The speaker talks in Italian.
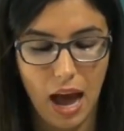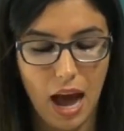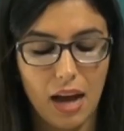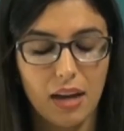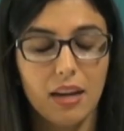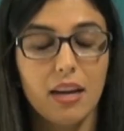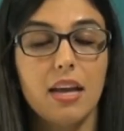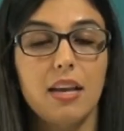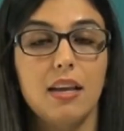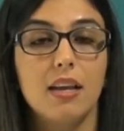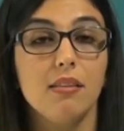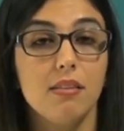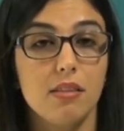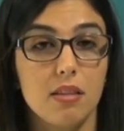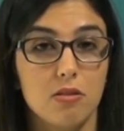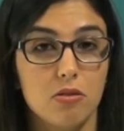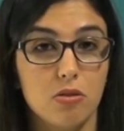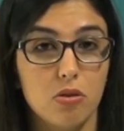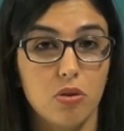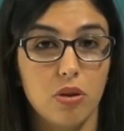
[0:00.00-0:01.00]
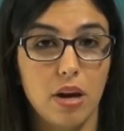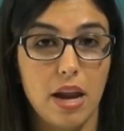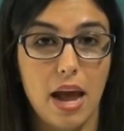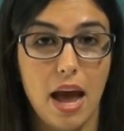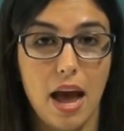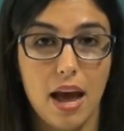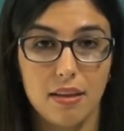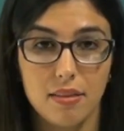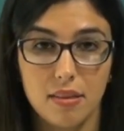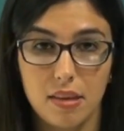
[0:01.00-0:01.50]
anche l'assessore
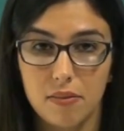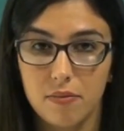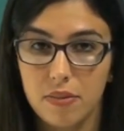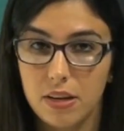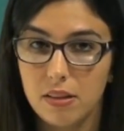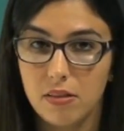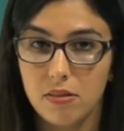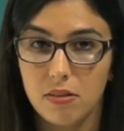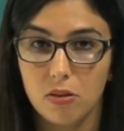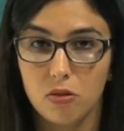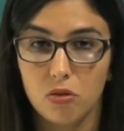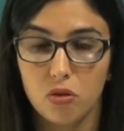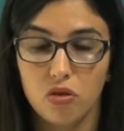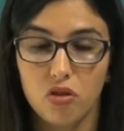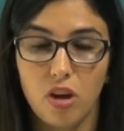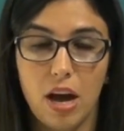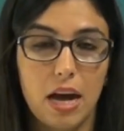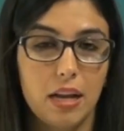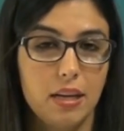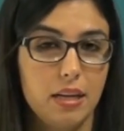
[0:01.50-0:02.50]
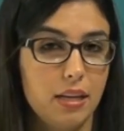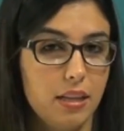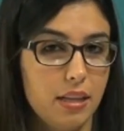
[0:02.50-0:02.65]
ai servizi sociali